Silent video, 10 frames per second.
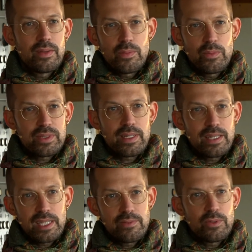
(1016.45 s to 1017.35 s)
muss ja
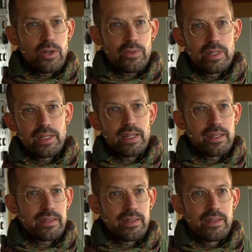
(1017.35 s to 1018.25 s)
irgendwo auch wieder
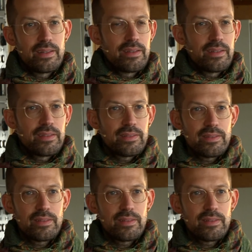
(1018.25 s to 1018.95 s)
dann ja.